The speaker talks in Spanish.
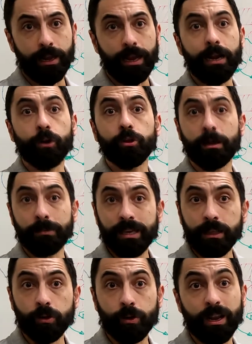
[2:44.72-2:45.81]
el
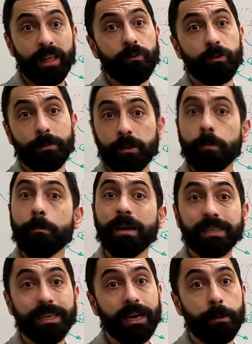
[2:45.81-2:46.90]
rozamiento y la deformación
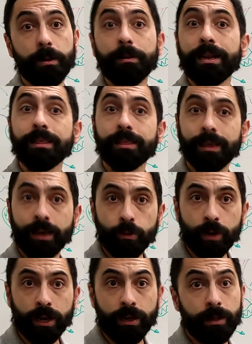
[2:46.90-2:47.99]
plástica previa a la
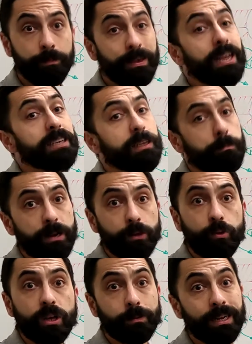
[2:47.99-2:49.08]
cizalladura y las
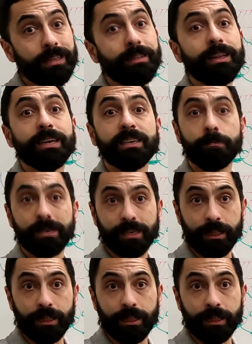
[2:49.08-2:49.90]
temperaturas van a tender a ser más